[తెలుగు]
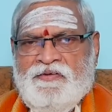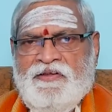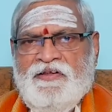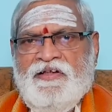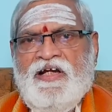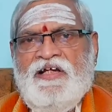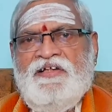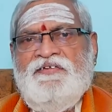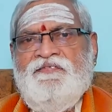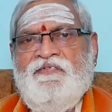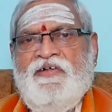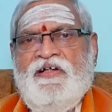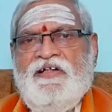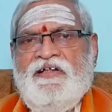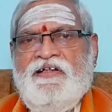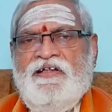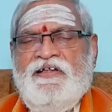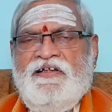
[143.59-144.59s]
ఈ రాశి
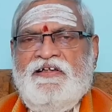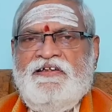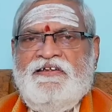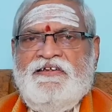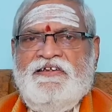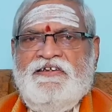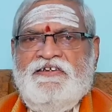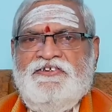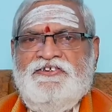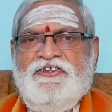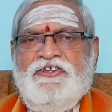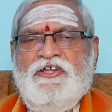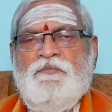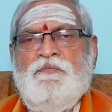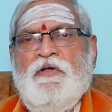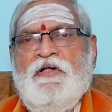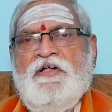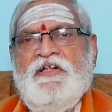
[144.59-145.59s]
వారికి కానీ
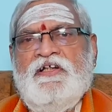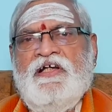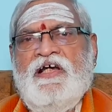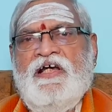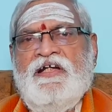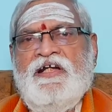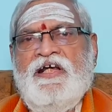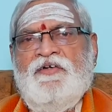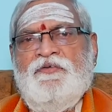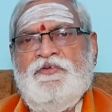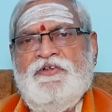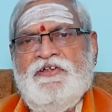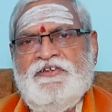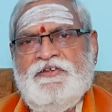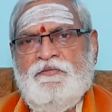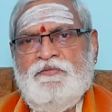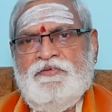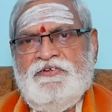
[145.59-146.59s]
చిన్నపాటి అనారోగ్య
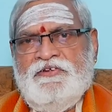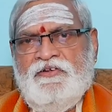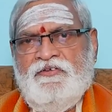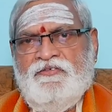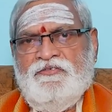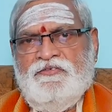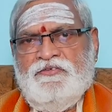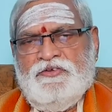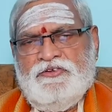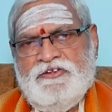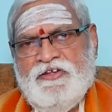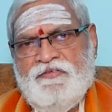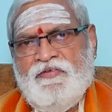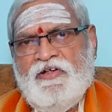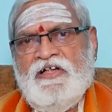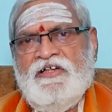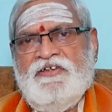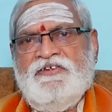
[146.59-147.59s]
సమస్యలు వచ్చే
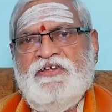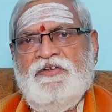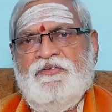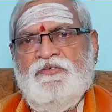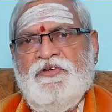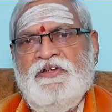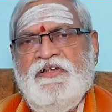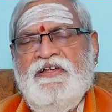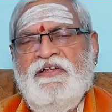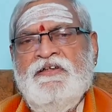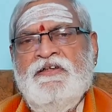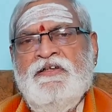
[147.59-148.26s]
అవకాశాలు ఉన్నాయి